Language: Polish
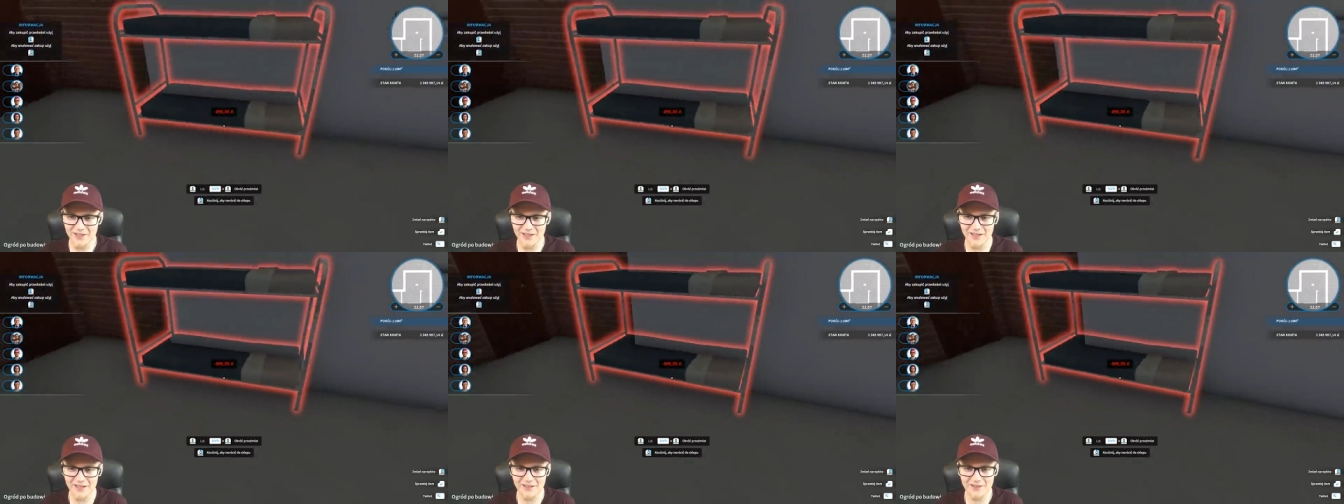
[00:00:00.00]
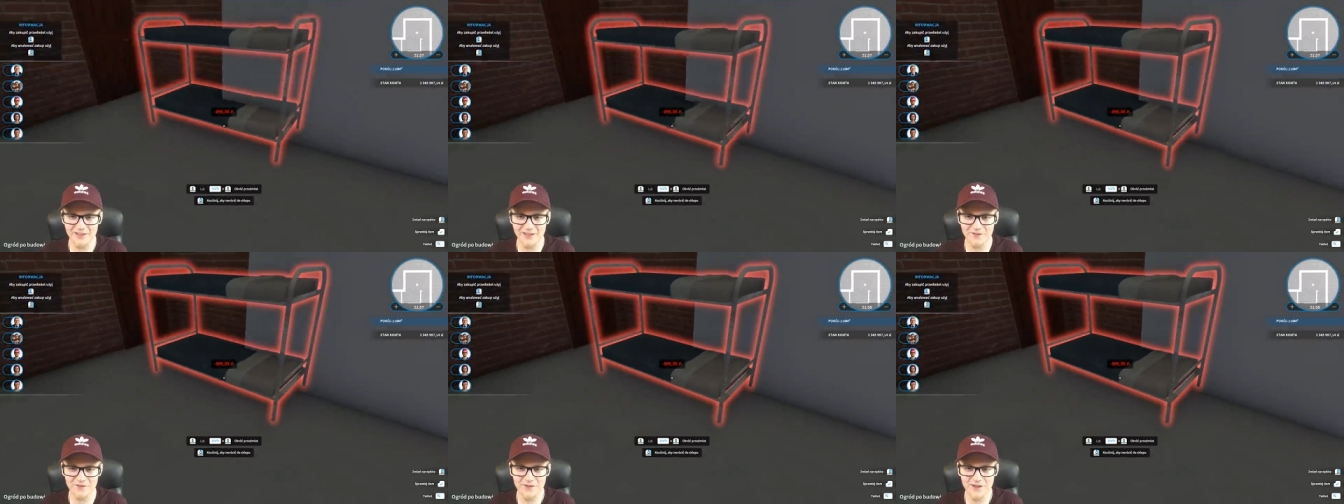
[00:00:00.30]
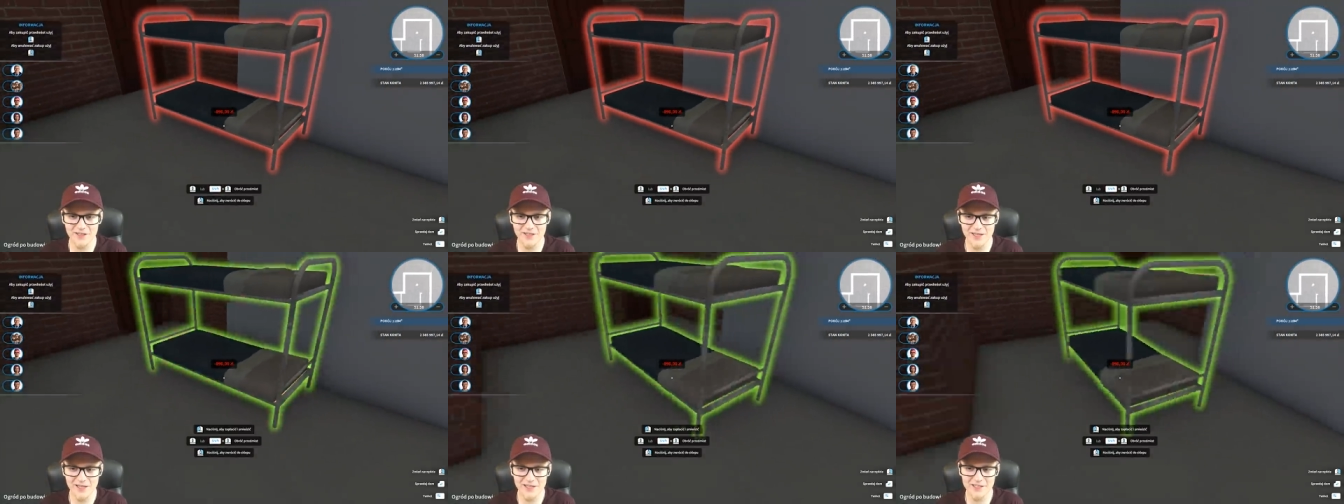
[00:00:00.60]
naj
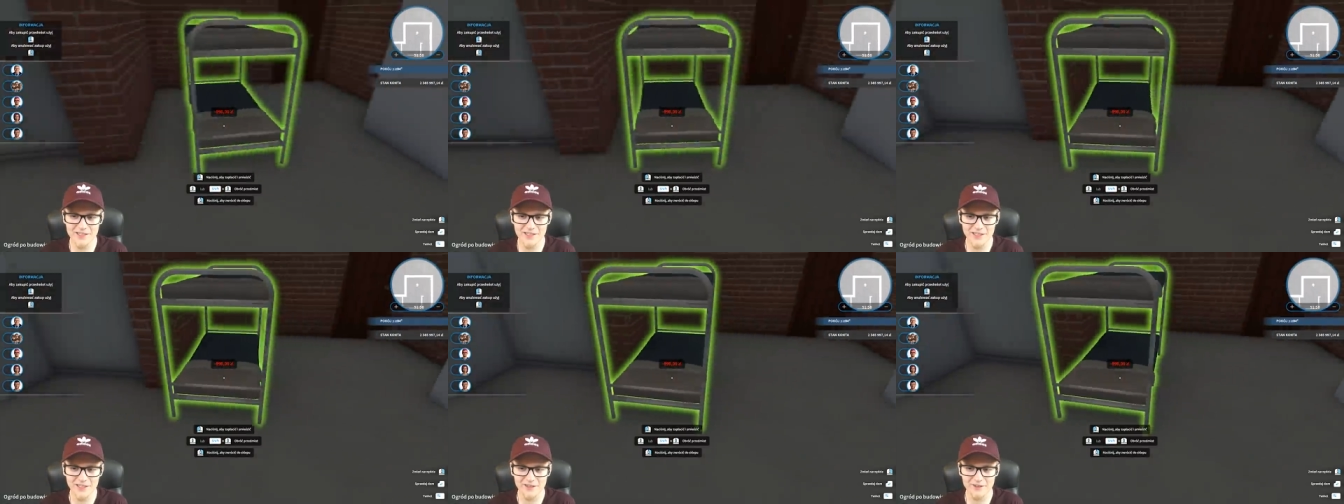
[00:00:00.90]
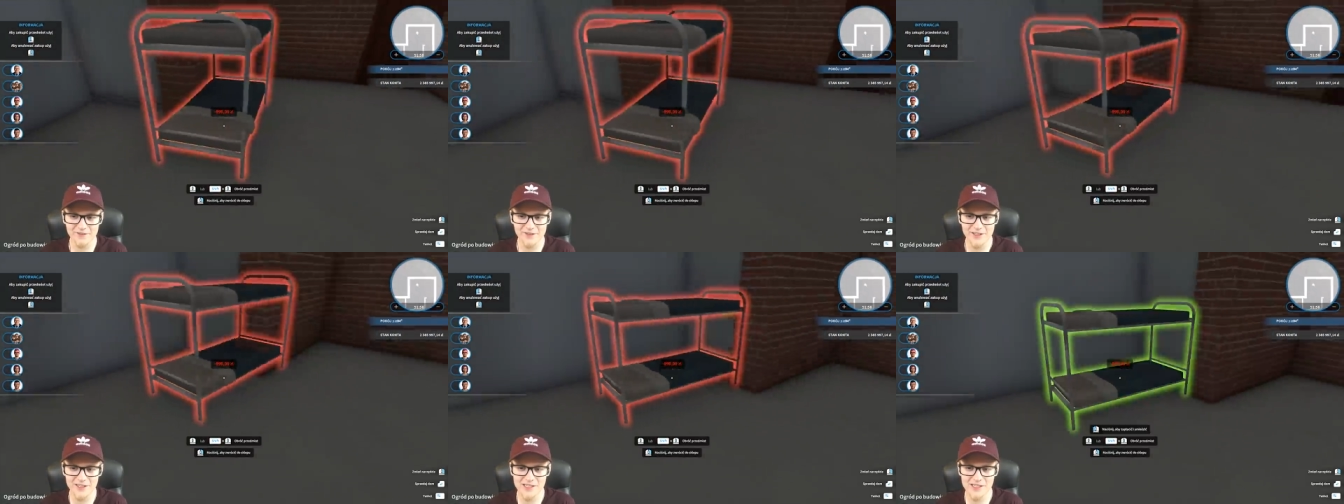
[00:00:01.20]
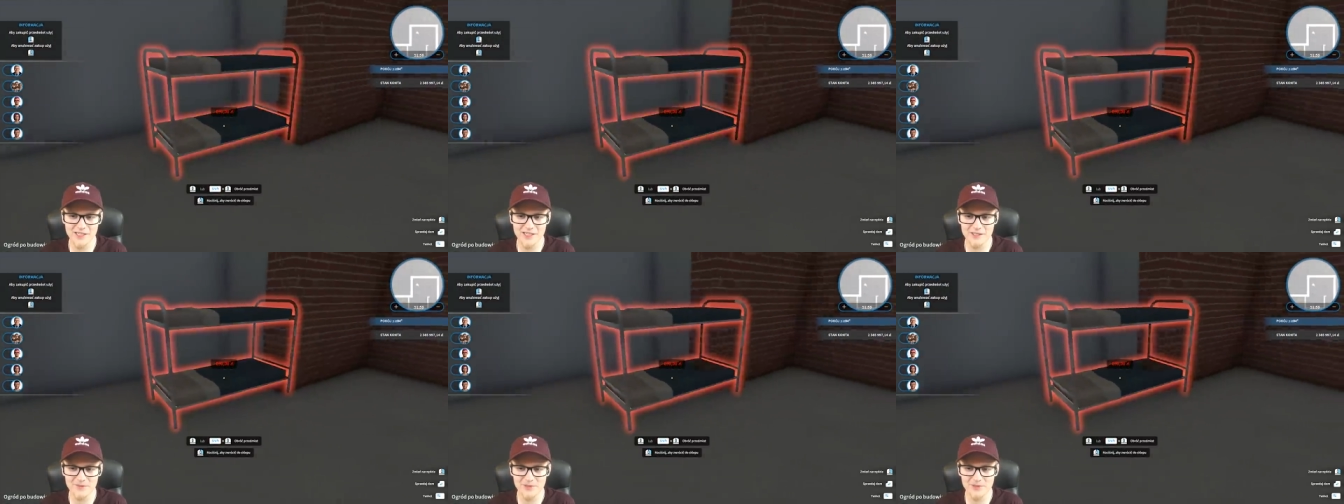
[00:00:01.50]
najfajniejsze. Ważne,